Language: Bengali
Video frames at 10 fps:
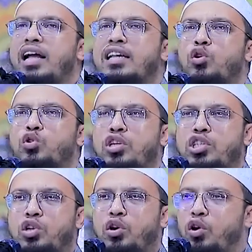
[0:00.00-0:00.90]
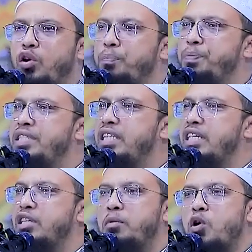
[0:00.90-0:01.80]
এটার উদ্দেশ্য হলো
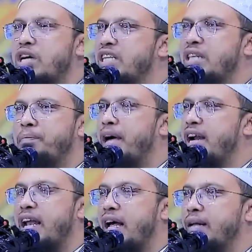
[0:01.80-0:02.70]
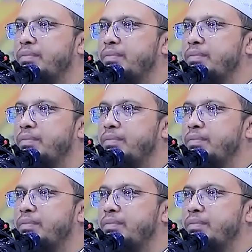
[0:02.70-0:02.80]
পিচ্চিটা তো বড়টার সাথে পারে না